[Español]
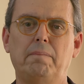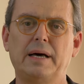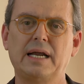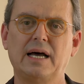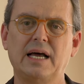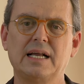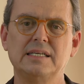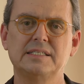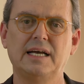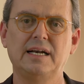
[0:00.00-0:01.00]
Para
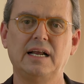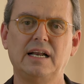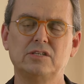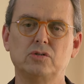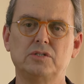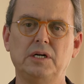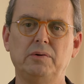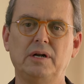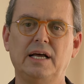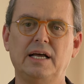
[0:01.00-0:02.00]
alcanzar la
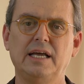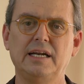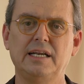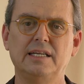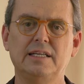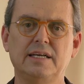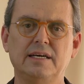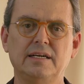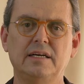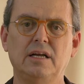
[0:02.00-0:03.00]
sostenibilidad
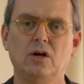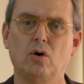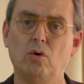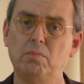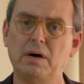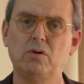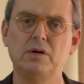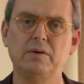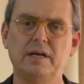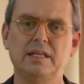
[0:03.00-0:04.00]
energética, con un bajo
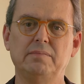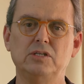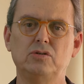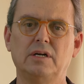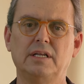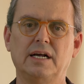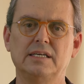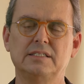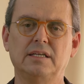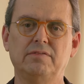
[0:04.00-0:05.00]
nivel de emisiones de
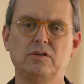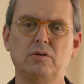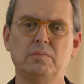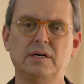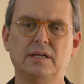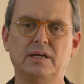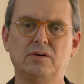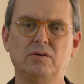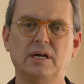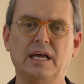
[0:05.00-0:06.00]
gases de efecto
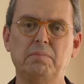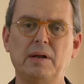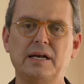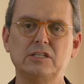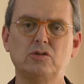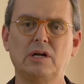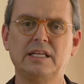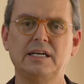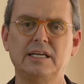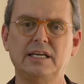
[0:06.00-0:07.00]
invernadero, el Plan Nacional
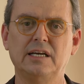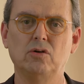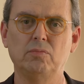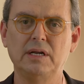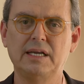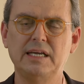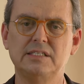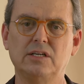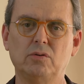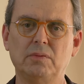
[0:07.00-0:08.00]
de Energía
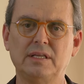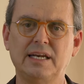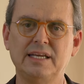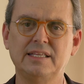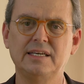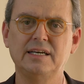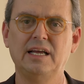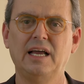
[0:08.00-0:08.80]
2015-2030